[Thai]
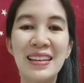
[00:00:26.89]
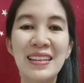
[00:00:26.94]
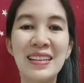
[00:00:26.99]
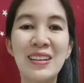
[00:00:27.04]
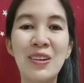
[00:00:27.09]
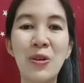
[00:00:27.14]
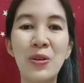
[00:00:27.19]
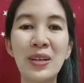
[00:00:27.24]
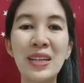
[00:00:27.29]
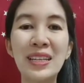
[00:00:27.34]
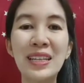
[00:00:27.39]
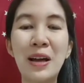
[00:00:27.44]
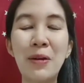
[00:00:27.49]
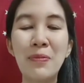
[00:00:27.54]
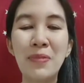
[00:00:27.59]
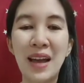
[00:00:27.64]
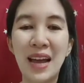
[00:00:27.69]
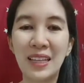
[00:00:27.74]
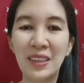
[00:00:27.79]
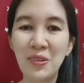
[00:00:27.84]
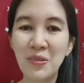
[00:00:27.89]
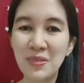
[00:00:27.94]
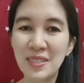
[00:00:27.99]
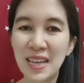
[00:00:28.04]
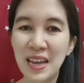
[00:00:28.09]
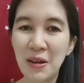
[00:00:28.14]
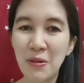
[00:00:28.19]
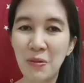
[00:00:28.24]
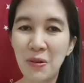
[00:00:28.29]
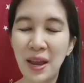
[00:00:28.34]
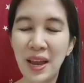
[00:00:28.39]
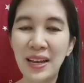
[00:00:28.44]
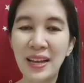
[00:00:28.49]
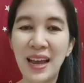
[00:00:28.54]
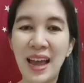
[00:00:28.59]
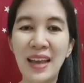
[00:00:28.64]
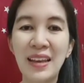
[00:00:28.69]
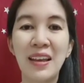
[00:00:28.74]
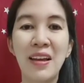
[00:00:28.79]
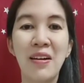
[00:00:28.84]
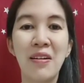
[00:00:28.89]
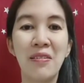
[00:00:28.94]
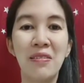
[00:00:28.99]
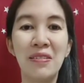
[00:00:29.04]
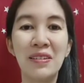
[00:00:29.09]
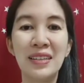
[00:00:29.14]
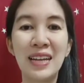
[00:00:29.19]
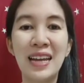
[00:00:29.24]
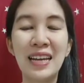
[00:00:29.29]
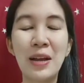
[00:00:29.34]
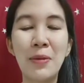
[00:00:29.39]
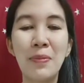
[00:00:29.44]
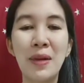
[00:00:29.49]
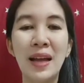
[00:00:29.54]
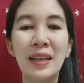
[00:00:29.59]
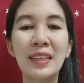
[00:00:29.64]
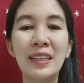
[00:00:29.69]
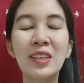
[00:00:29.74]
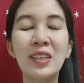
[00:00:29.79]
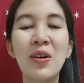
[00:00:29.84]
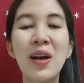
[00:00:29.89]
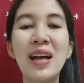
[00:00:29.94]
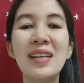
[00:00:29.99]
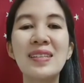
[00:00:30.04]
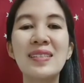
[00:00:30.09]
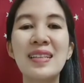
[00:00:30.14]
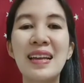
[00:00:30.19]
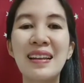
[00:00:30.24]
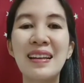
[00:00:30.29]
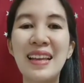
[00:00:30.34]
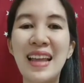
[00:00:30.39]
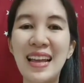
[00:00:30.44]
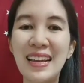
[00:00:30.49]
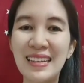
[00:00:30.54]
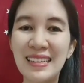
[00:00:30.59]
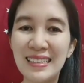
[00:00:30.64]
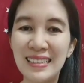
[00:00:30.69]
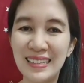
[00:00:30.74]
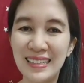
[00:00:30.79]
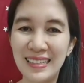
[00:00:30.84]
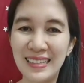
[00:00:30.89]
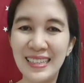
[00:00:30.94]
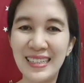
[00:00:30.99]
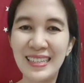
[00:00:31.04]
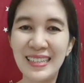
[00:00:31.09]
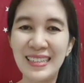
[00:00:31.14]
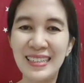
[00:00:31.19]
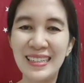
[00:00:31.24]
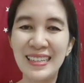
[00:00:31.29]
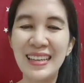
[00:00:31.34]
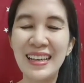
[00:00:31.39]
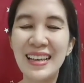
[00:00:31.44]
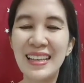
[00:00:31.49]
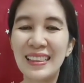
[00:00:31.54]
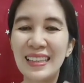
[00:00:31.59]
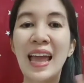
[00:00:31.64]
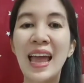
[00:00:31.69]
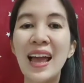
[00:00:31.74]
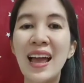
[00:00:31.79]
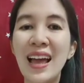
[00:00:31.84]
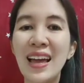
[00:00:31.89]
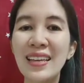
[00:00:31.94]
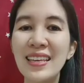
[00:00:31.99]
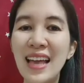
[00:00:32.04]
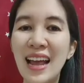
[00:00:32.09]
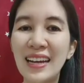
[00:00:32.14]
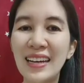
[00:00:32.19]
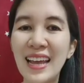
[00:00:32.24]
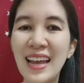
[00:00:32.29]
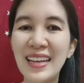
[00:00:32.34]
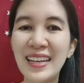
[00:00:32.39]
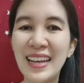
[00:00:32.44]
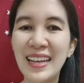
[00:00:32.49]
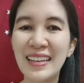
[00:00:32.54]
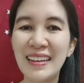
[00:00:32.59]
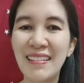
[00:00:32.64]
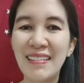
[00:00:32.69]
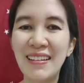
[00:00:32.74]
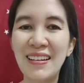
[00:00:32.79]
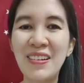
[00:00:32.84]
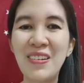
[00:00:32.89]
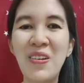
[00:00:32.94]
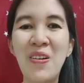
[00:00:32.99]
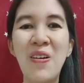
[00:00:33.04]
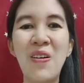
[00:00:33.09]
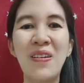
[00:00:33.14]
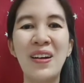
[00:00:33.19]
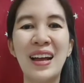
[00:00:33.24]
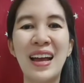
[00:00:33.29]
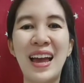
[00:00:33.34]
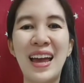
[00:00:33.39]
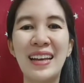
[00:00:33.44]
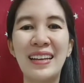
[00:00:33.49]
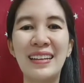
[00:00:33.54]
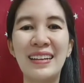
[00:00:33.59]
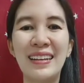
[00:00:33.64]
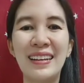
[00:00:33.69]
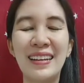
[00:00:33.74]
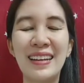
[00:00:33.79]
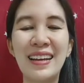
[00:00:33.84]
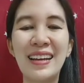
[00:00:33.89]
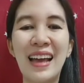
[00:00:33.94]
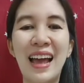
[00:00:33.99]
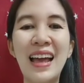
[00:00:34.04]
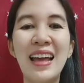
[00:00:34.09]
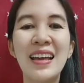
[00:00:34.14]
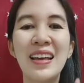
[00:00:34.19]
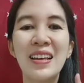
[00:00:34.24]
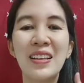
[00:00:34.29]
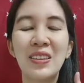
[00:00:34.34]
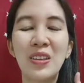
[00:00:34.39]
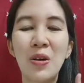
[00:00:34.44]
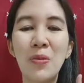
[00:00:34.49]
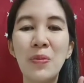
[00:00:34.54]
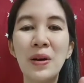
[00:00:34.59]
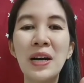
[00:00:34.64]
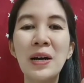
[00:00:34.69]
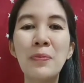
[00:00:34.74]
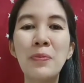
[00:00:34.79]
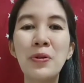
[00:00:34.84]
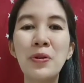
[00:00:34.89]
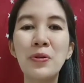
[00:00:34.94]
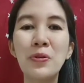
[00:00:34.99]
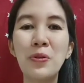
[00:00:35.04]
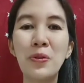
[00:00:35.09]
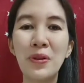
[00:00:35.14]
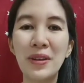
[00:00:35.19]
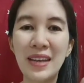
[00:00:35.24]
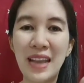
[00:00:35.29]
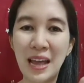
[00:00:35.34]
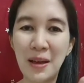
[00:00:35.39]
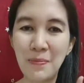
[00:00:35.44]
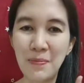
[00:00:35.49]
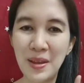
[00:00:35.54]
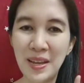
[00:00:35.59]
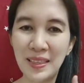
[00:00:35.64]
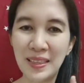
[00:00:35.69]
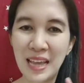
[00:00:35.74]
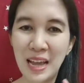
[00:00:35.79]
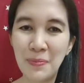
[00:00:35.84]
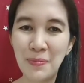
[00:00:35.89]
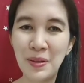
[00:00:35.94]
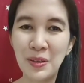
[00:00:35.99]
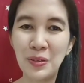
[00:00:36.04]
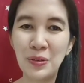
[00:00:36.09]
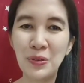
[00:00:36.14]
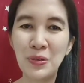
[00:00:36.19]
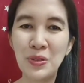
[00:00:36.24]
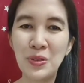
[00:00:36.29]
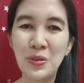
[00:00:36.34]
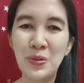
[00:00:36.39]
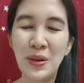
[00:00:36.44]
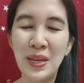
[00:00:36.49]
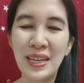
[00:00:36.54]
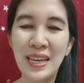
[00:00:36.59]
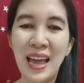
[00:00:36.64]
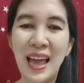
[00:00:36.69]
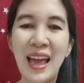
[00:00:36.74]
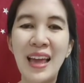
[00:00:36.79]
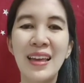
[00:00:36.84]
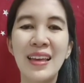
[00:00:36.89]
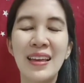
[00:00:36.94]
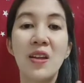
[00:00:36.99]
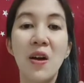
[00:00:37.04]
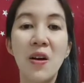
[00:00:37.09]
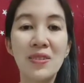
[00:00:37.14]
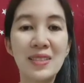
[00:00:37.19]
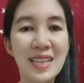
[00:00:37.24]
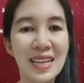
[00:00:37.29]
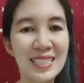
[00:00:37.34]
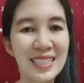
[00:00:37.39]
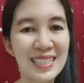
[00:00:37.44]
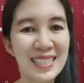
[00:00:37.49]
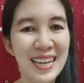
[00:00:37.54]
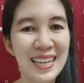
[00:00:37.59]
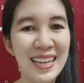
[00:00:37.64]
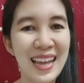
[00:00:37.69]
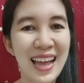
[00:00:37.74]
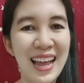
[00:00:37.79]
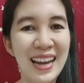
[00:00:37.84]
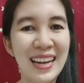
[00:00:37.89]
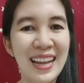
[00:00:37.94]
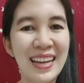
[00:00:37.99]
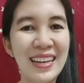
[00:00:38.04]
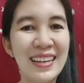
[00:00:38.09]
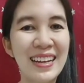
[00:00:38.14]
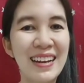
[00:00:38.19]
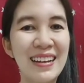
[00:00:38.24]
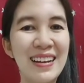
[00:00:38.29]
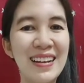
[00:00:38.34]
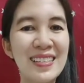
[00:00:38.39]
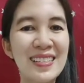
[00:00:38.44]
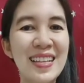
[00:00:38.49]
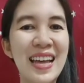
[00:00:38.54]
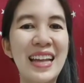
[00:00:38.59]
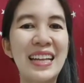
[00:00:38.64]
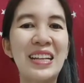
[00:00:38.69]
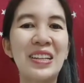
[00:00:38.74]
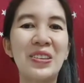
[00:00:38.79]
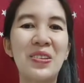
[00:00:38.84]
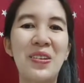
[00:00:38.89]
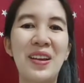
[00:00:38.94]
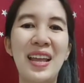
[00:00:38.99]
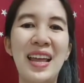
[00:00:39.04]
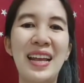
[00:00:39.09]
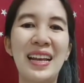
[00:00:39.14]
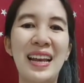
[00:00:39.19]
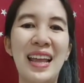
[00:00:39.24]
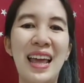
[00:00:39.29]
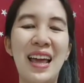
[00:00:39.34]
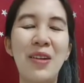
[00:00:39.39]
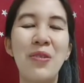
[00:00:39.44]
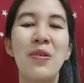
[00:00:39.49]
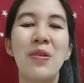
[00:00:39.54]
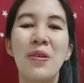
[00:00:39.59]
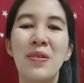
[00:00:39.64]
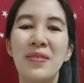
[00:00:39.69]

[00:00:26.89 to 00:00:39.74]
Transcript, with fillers: หรือคนที่ทำงานต้องใช้แรงงาน หรือการทำงานที่ต้องอาศัยแรงอึดนิดนึง แต่ถ้าใครอยากได้เด่นในเรื่องของการเงินนะคะ ต้องเพิ่มพุทธคุณณเมตตาเป็นตัวช่วยค่ะ นอกจากจะใช้ทางลัดในเรื่องศาสตร์แห่งตัวเลขแล้ว